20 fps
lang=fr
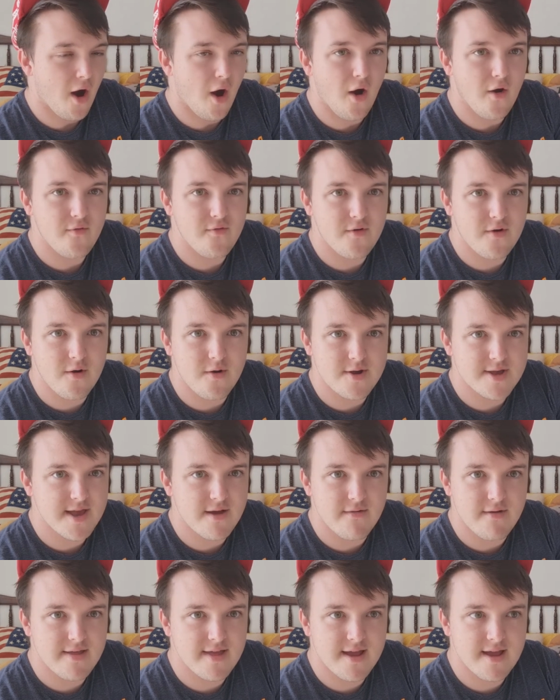Of course,
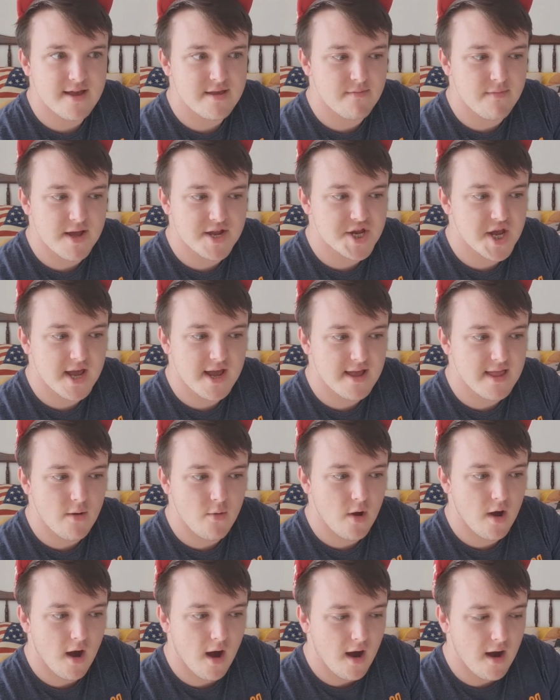everything is magic in
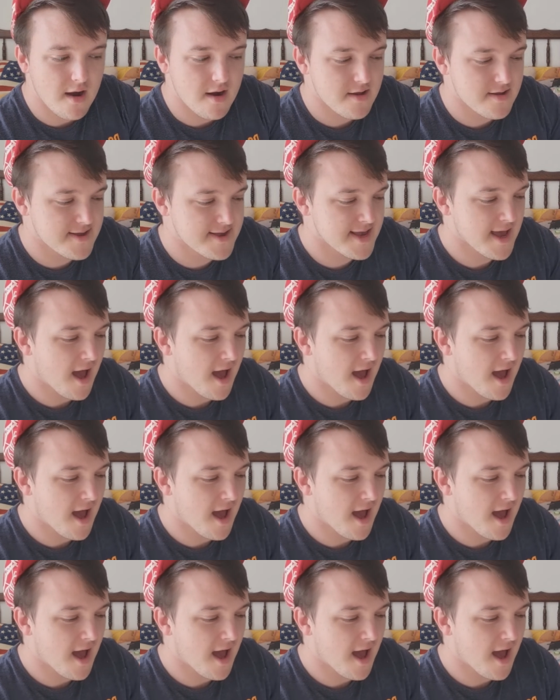our hearts.